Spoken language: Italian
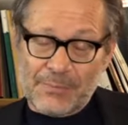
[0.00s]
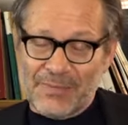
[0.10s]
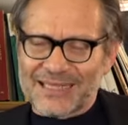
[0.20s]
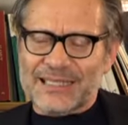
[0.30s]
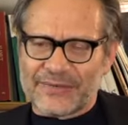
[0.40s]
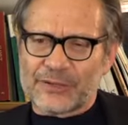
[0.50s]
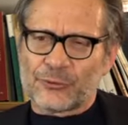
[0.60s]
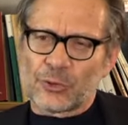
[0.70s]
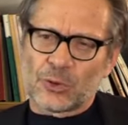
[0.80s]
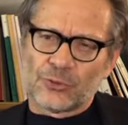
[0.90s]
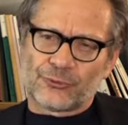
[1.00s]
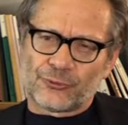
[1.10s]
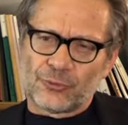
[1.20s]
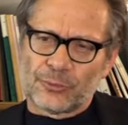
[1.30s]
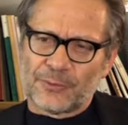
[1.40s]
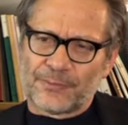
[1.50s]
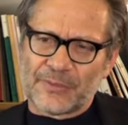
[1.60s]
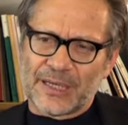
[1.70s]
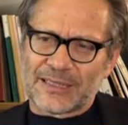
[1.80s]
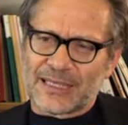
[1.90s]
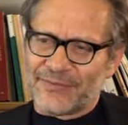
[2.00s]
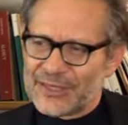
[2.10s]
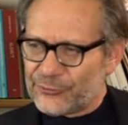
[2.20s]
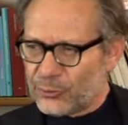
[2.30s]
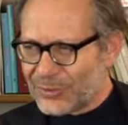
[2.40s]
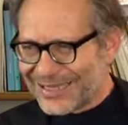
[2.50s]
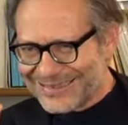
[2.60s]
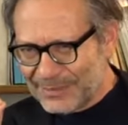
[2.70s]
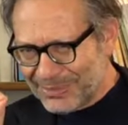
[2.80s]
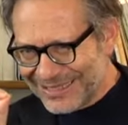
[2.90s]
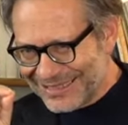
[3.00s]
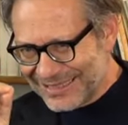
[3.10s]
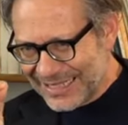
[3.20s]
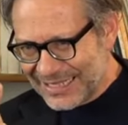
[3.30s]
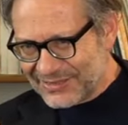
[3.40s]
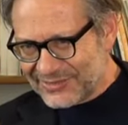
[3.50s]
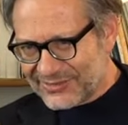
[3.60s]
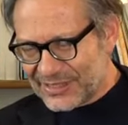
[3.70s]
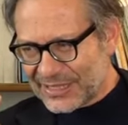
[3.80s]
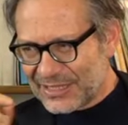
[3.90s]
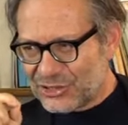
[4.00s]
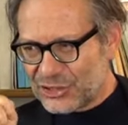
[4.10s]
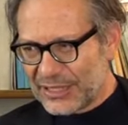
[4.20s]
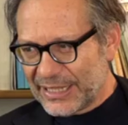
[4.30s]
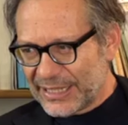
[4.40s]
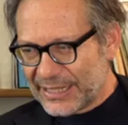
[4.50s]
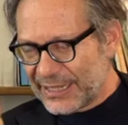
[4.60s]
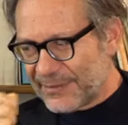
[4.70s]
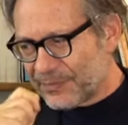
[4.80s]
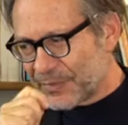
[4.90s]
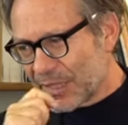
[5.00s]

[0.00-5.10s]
ma attraverso il consumo, attraverso una dipendenza che ci lega